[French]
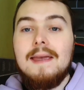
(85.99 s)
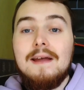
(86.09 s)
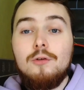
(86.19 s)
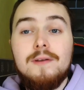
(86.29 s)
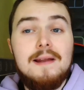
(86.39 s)

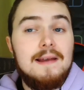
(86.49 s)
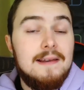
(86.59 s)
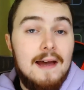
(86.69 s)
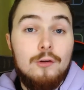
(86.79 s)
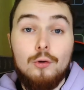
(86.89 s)
et a donné les
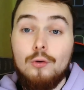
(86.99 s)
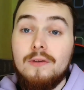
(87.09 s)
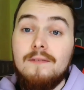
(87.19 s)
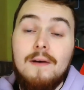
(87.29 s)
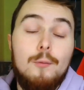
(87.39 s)
cadres de
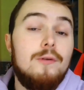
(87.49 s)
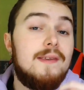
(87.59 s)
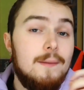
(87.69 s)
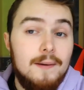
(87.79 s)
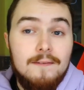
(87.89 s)
ses fameux
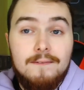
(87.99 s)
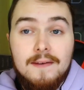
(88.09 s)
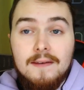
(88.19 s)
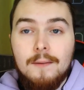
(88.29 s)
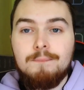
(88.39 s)

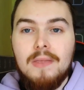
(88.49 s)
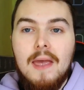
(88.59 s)
débriefings.